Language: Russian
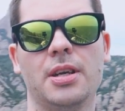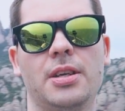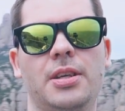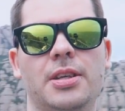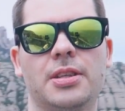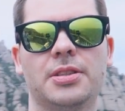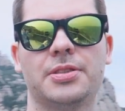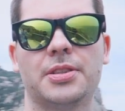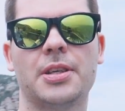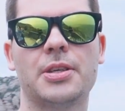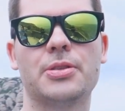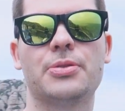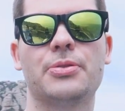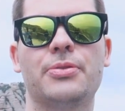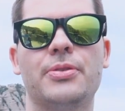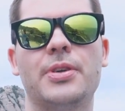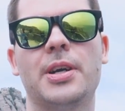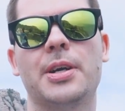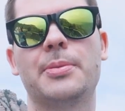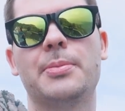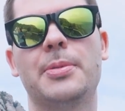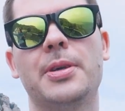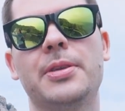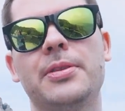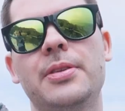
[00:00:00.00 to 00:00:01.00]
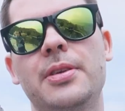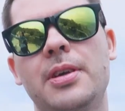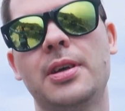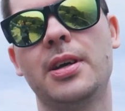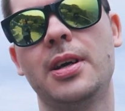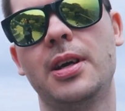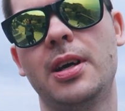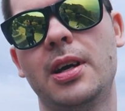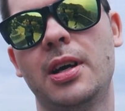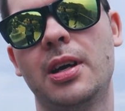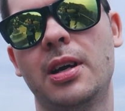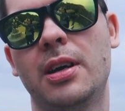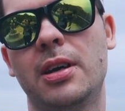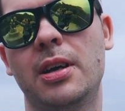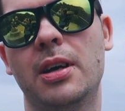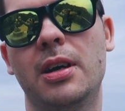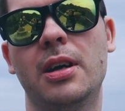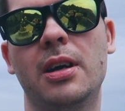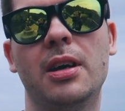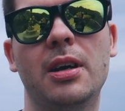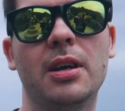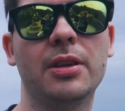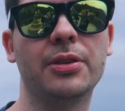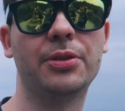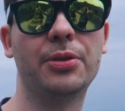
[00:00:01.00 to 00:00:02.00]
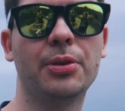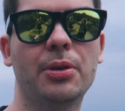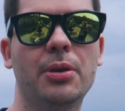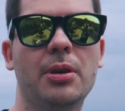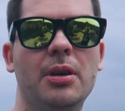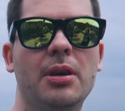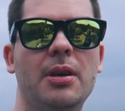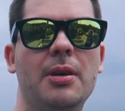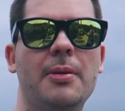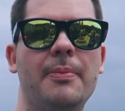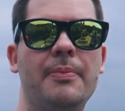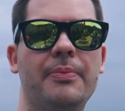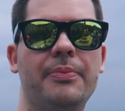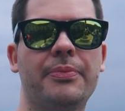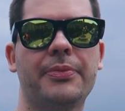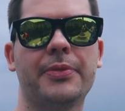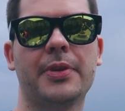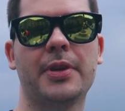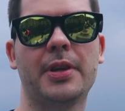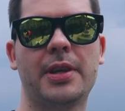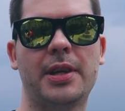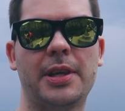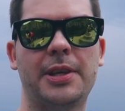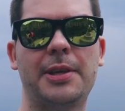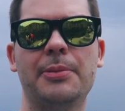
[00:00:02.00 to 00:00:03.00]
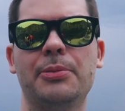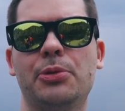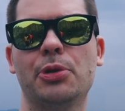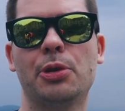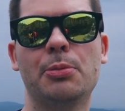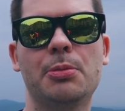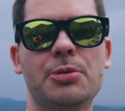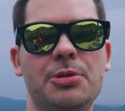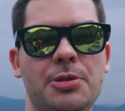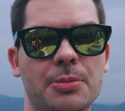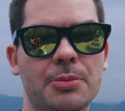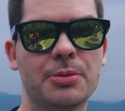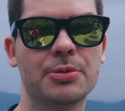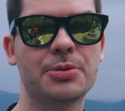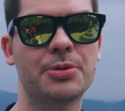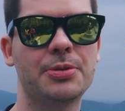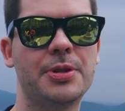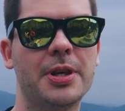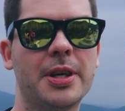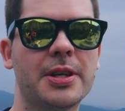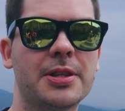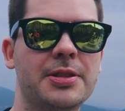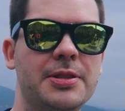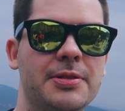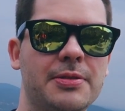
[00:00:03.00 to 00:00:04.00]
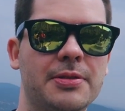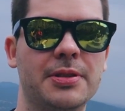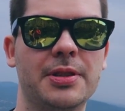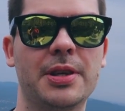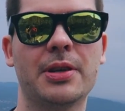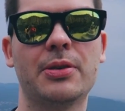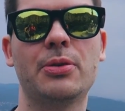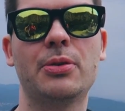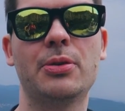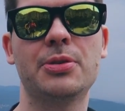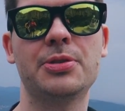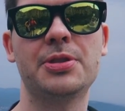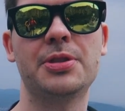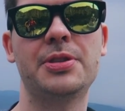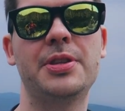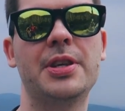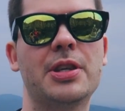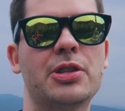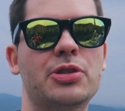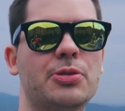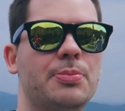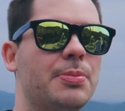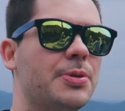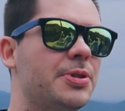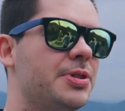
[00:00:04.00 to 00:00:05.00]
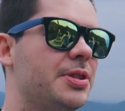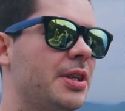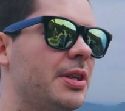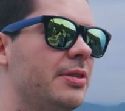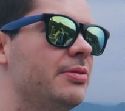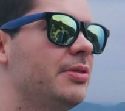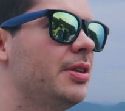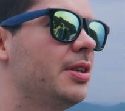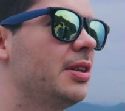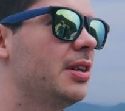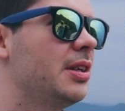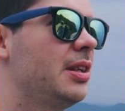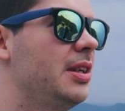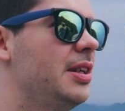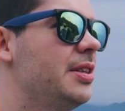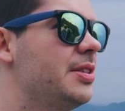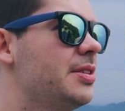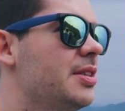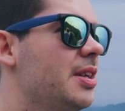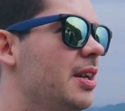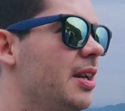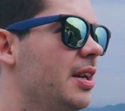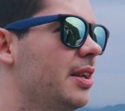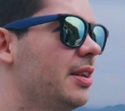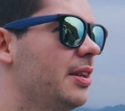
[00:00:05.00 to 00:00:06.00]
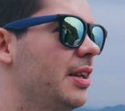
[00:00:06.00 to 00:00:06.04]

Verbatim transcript: их сразу в карман, а, то каким-то образом государство находит даже подставных лиц,